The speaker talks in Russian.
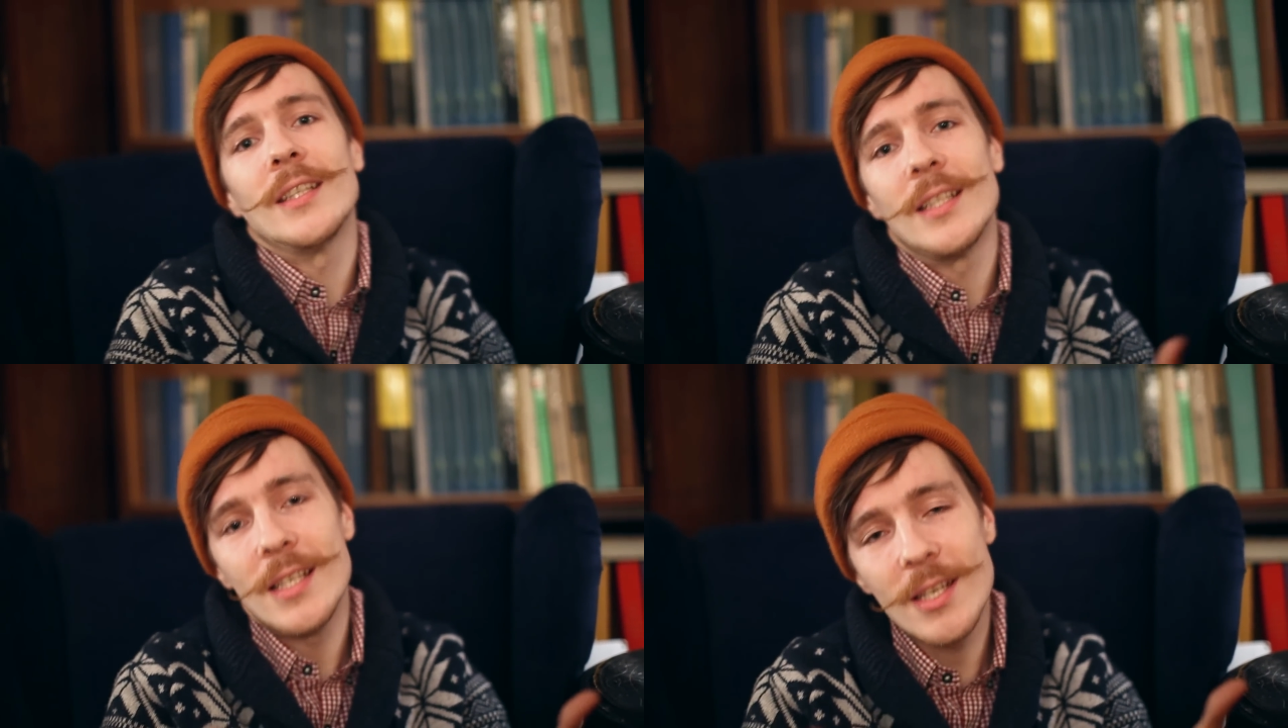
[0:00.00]

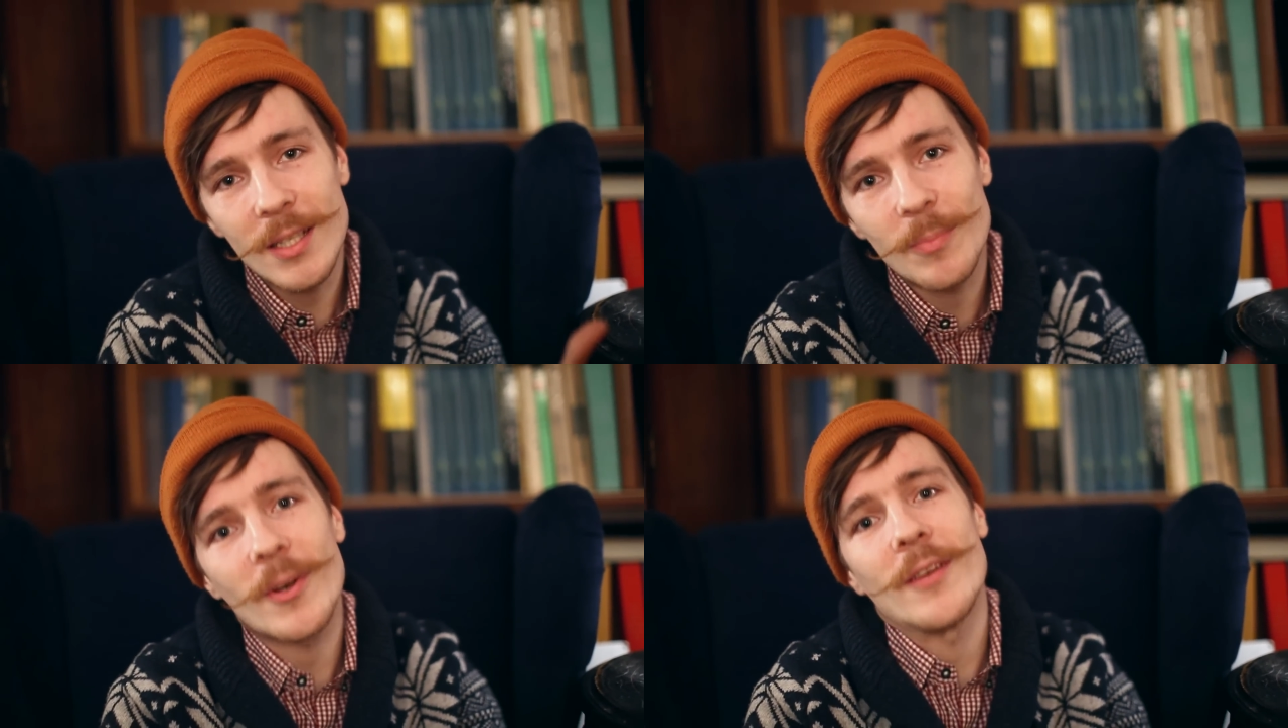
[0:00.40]
не
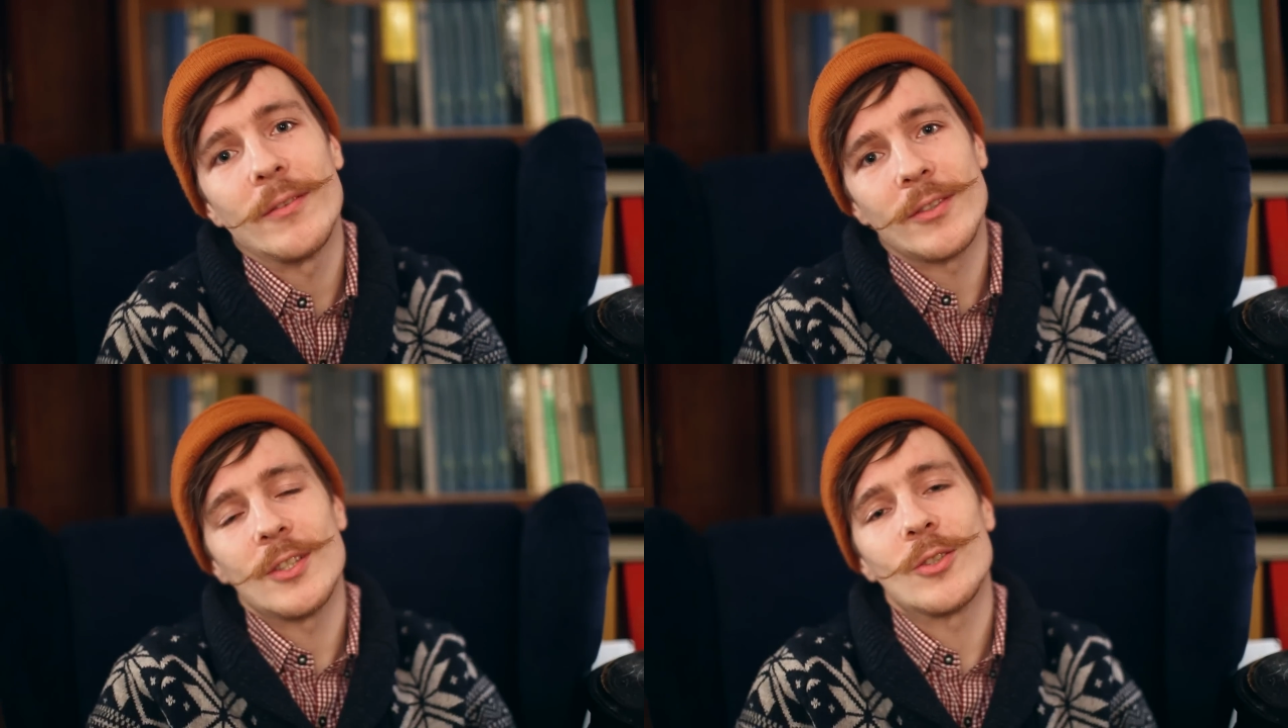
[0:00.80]

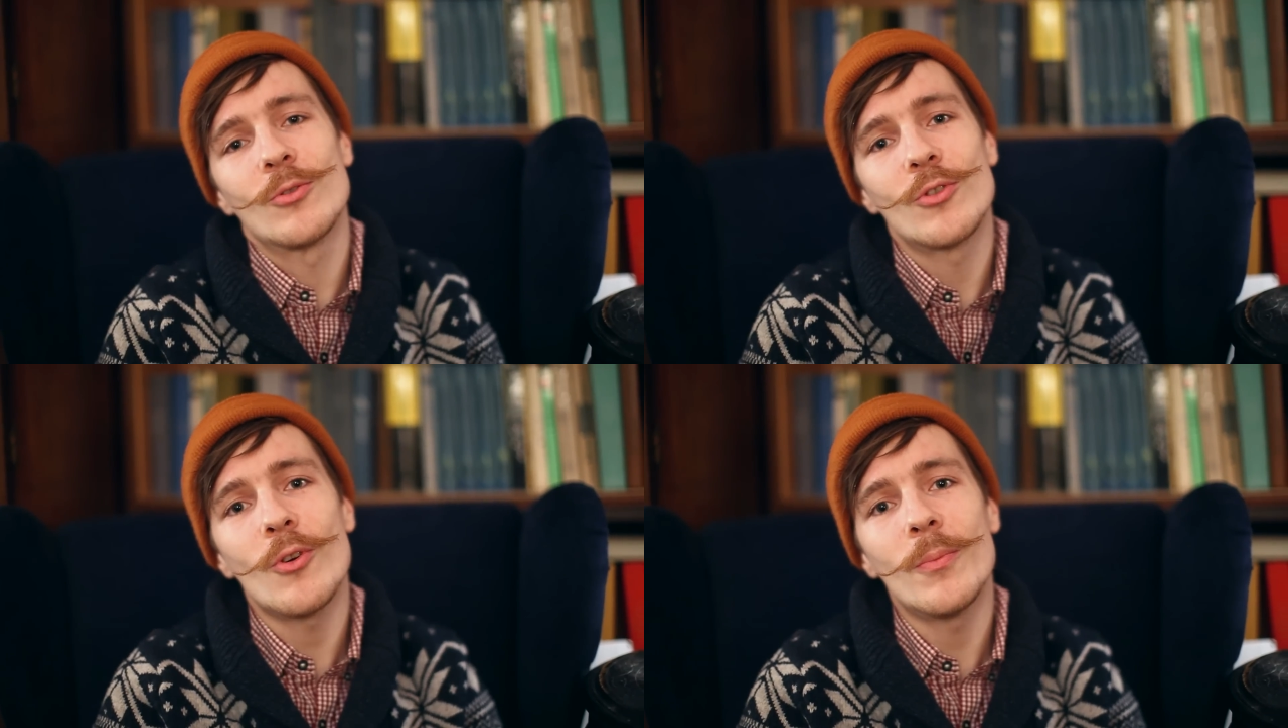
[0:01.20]
справившись с
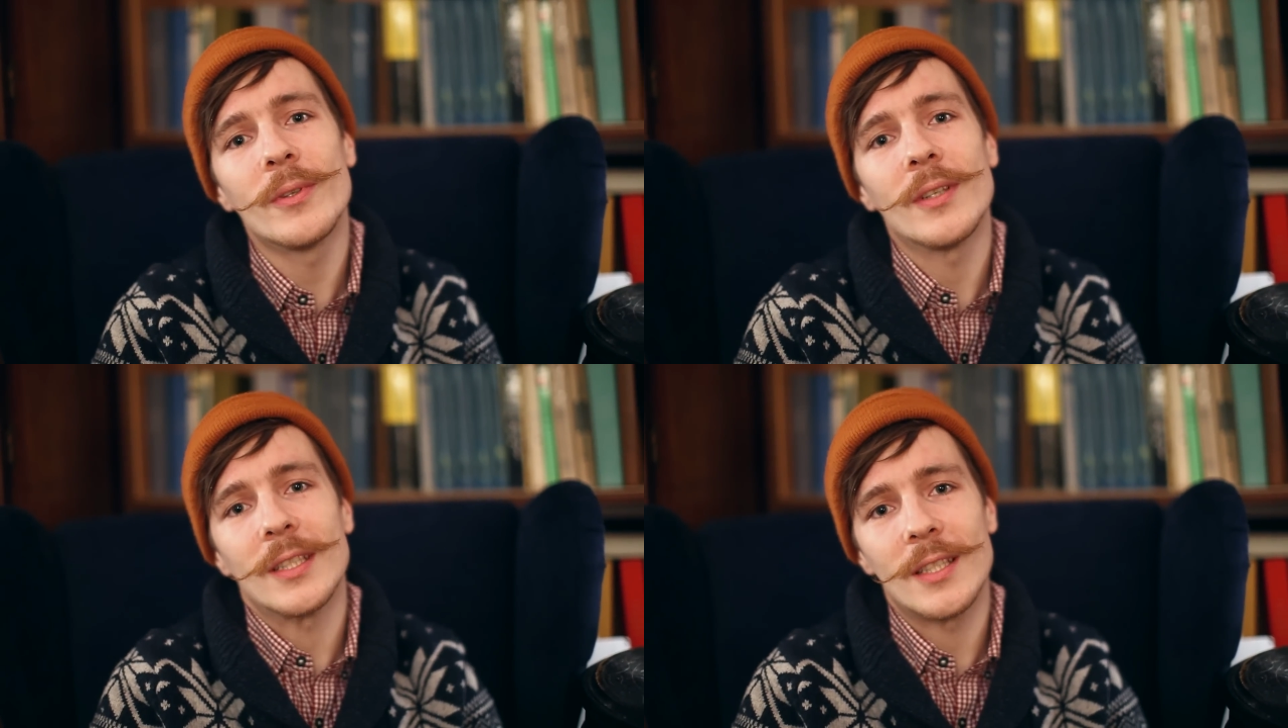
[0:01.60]

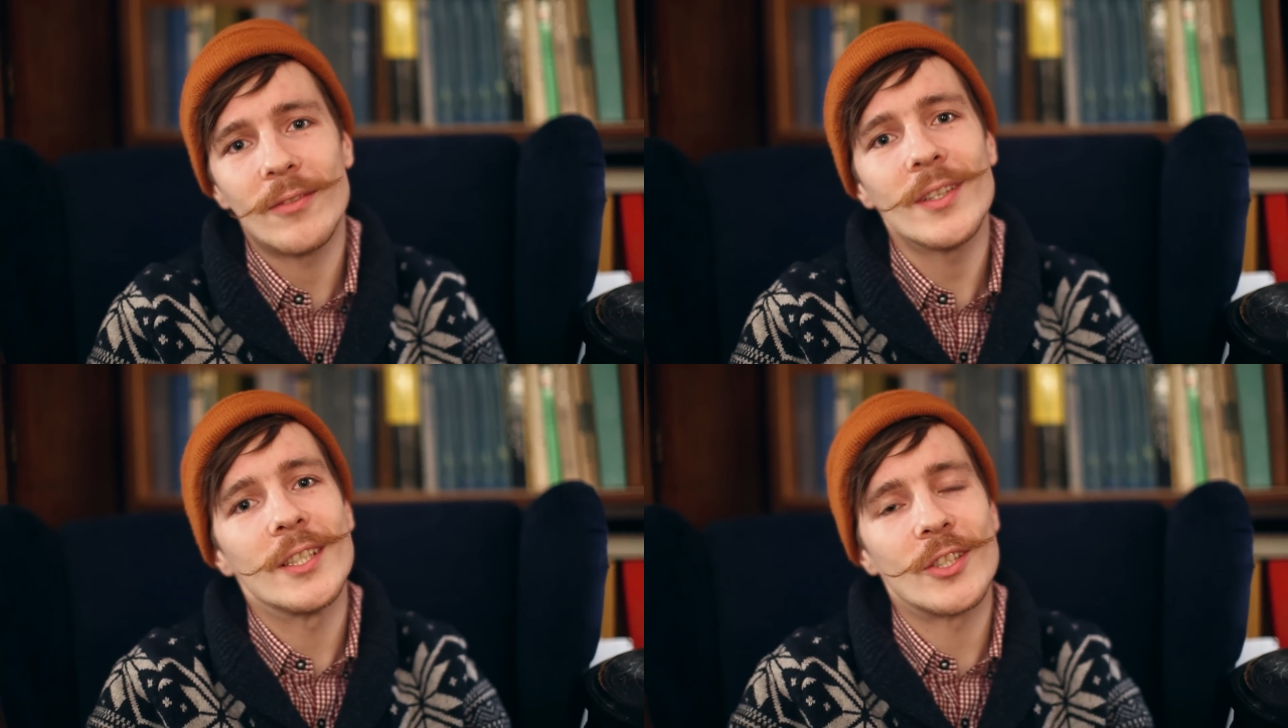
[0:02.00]
учебой,
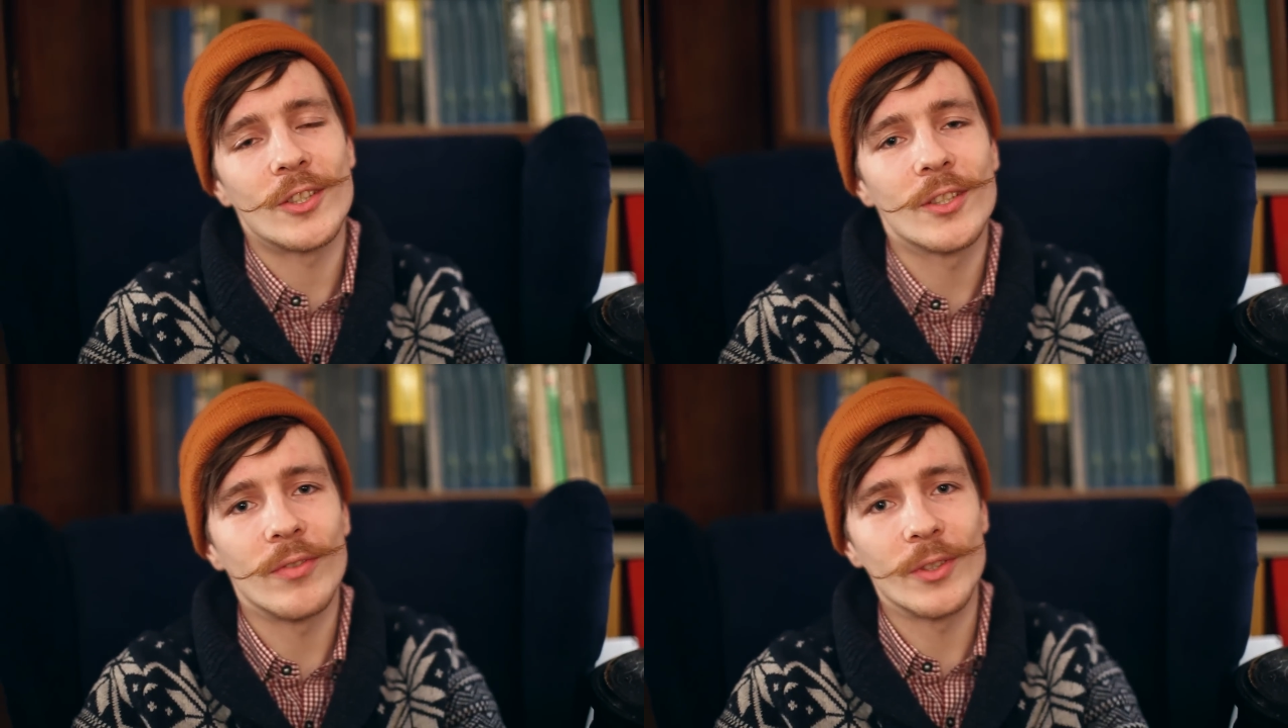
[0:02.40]
оставались
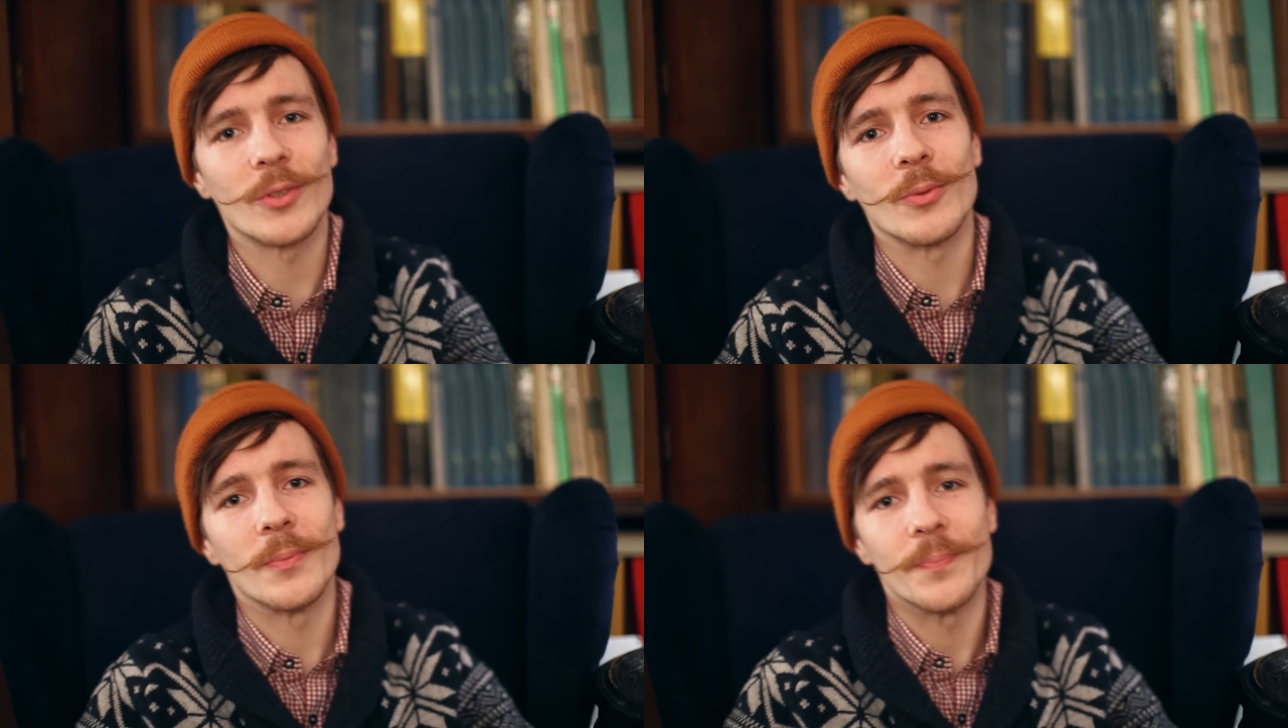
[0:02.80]
жить в лесу.